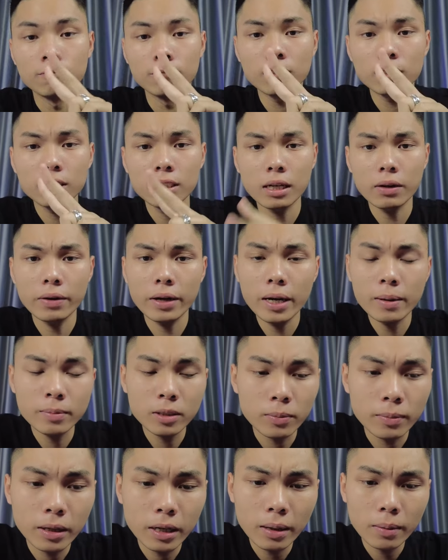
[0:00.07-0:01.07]
Vâng xin chào anh
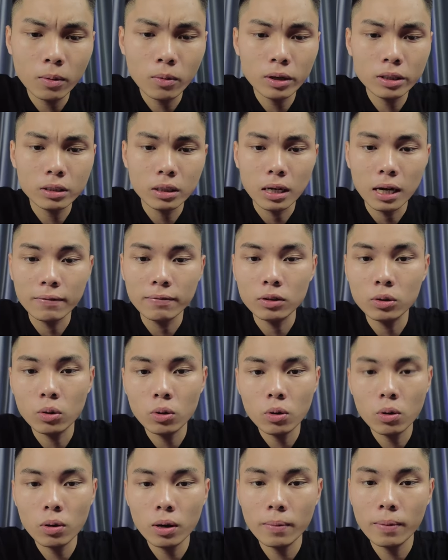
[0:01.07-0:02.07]
em, chào mừng anh em đã quay trở lại với
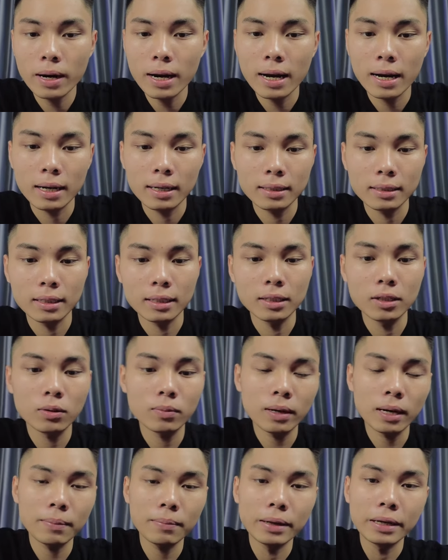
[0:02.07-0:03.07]
Tokyo Camera Thì như
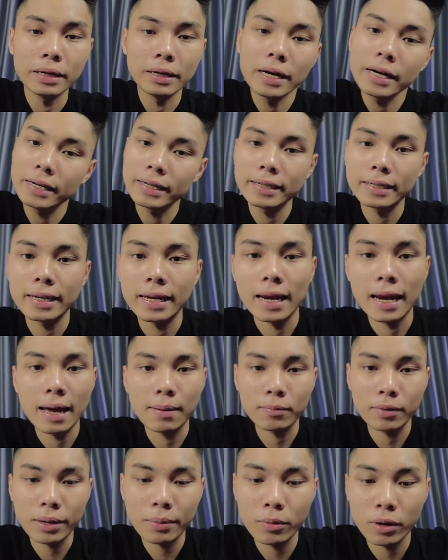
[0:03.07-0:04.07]
hôm nay mình ở đây để
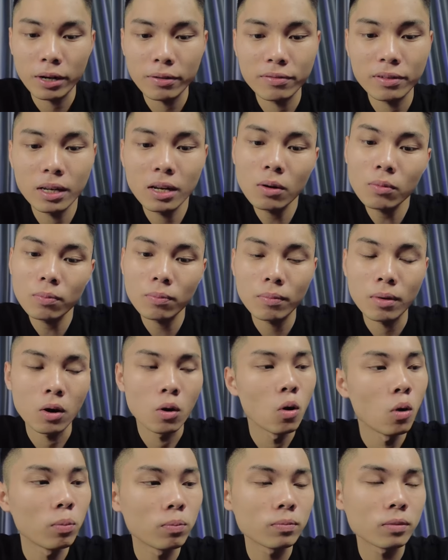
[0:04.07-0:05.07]
làm anh em một cái vlog mở
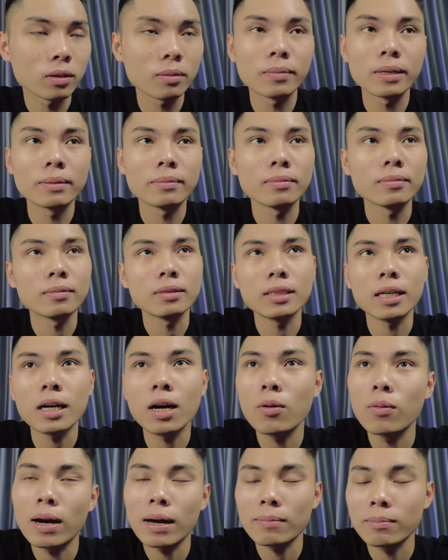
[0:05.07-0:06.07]
hộp Mình sẽ
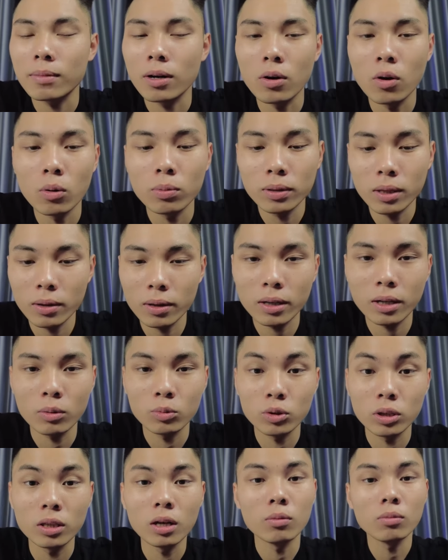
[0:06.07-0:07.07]
không làm mở hộp theo
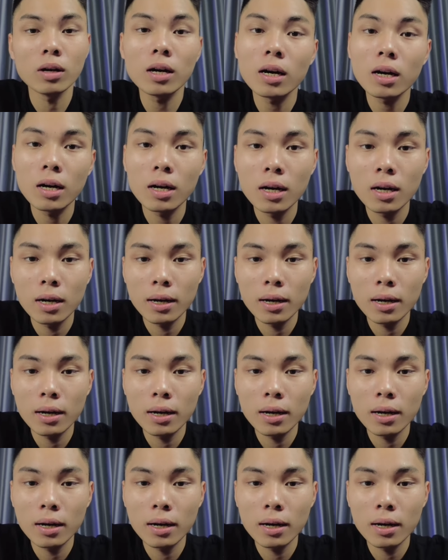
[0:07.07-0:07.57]
kiểu truyền thống nữa